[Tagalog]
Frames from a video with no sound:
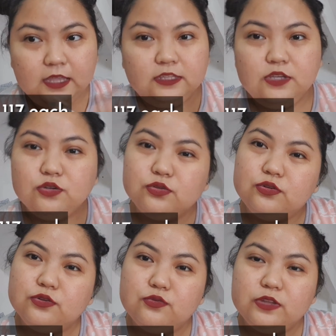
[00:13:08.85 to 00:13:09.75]
Hindi ko
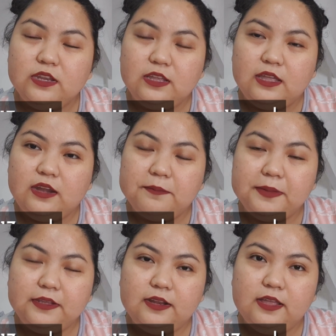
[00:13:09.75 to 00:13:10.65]
sure kung kinikerry pa
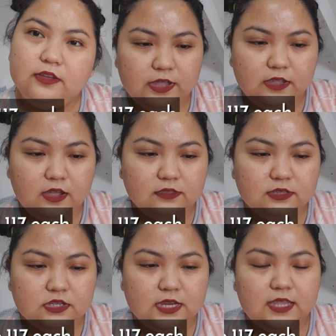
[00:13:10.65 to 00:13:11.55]
nila yun. Got
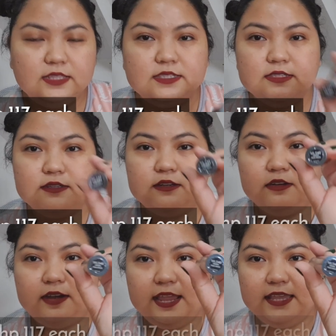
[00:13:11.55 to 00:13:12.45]
the shades
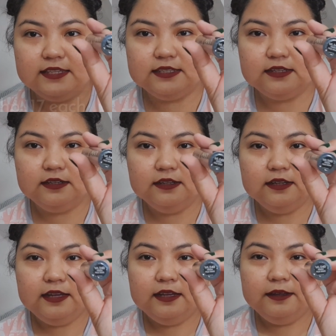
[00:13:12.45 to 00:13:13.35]
Crazed
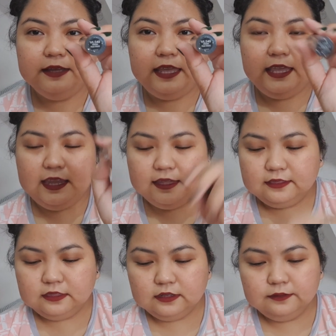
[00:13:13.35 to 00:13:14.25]
and